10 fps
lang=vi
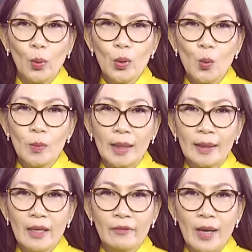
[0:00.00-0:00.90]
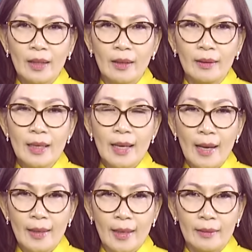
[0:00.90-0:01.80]
Cuối cùng là tin về thời tiết
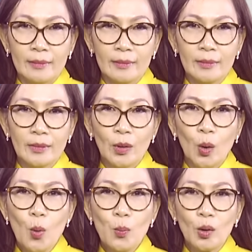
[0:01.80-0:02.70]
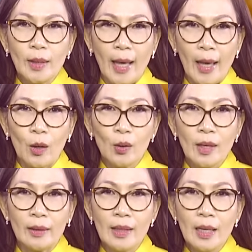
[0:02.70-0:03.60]
khắc nghiệt. Úc có thể có
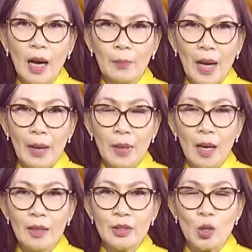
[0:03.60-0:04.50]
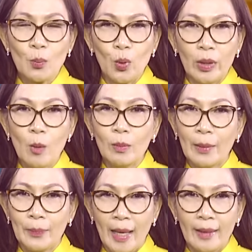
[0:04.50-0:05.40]
thời tiết ấm áp hơn trong mùa đông
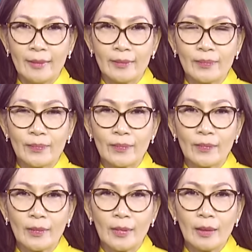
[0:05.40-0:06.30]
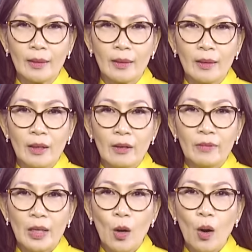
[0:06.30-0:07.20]
năm nay.
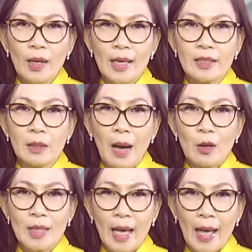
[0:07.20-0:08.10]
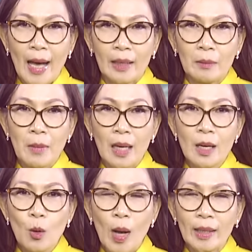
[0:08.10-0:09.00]
Và đó là dự báo dài hạn mà
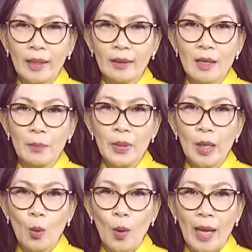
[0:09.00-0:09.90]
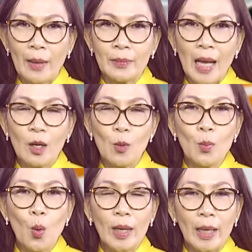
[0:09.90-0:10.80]
cơ quan khí tượng BOM đã
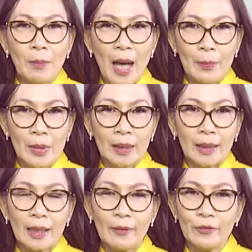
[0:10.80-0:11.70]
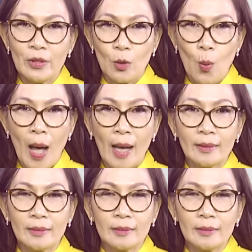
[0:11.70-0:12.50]
công bố ngày 30 tháng 5 vừa qua.